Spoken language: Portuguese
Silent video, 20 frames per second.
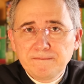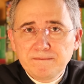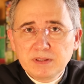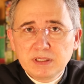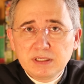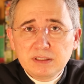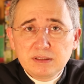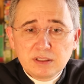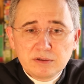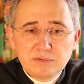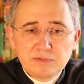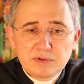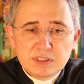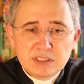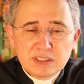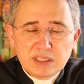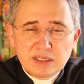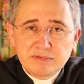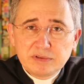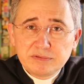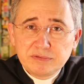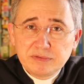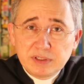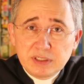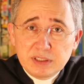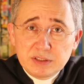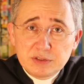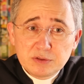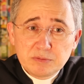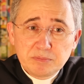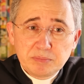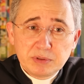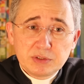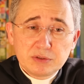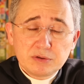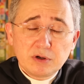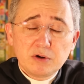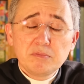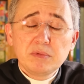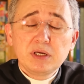né? Então você deve ver isso
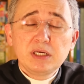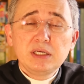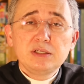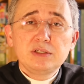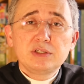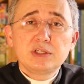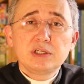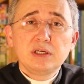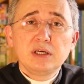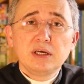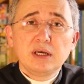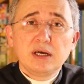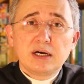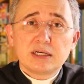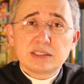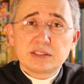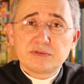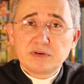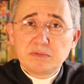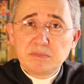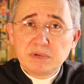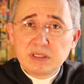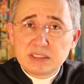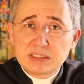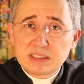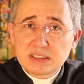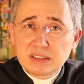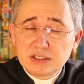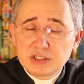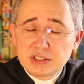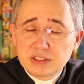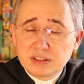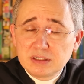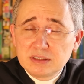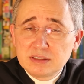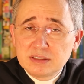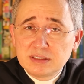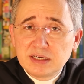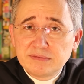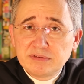pessoalmente, as famílias
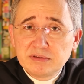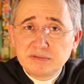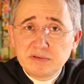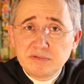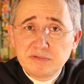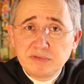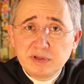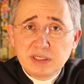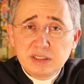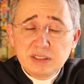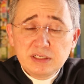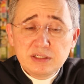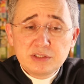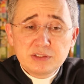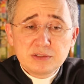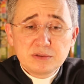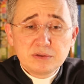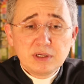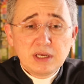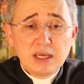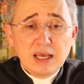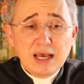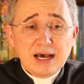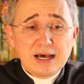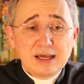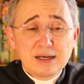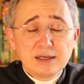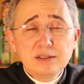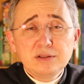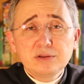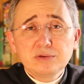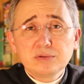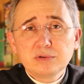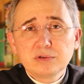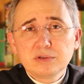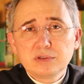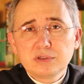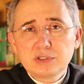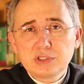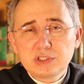cristãs devem viver isso, a
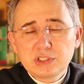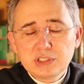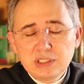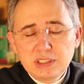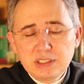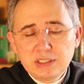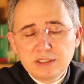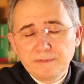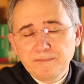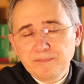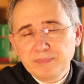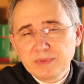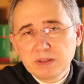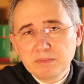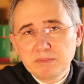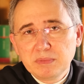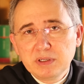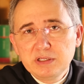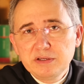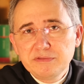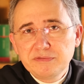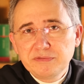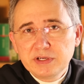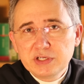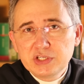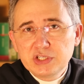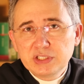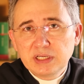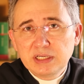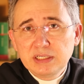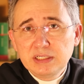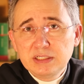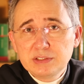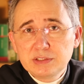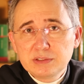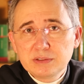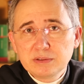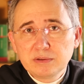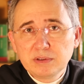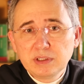liturgia manifesta
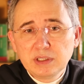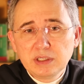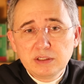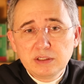isso